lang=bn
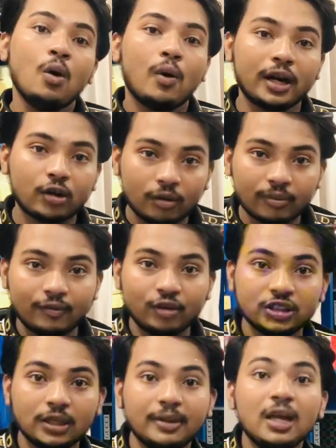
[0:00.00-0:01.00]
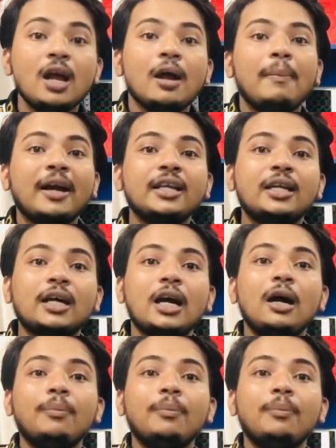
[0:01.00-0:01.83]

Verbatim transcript: অর্ডার কনফার্ম হয়ে যাবে হ্যাঁ, নাম্বারটা